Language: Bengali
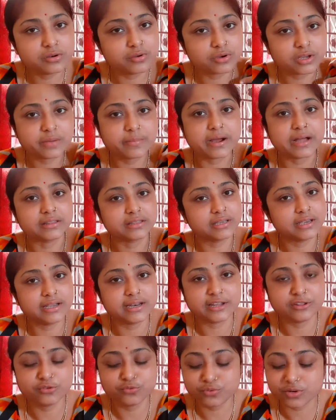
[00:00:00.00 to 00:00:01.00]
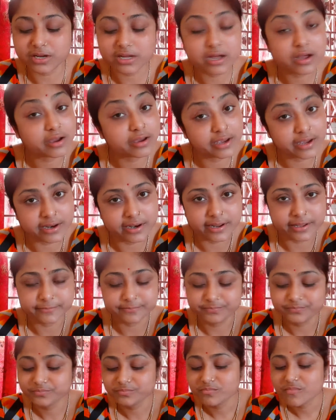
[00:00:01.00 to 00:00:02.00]
লোকে ভাত খেয়ে নেয় দুপুরে খাওয়া খেয়ে নেয়
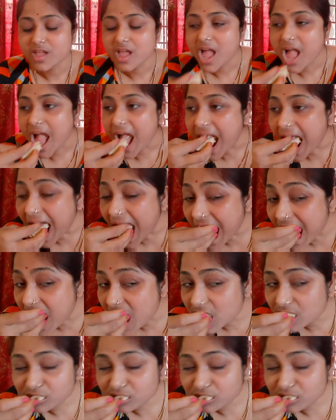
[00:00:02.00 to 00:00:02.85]
হুম